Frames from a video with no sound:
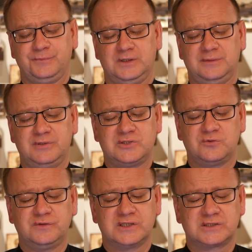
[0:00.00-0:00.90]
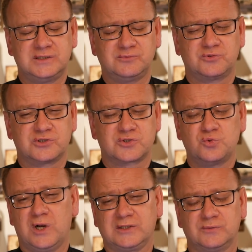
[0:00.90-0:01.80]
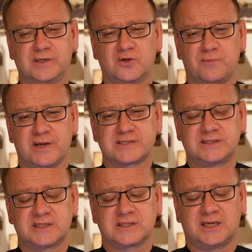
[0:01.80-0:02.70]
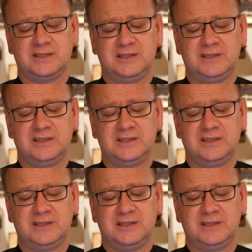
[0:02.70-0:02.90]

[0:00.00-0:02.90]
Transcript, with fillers: i być również tym, który słucha dobrego pasterza,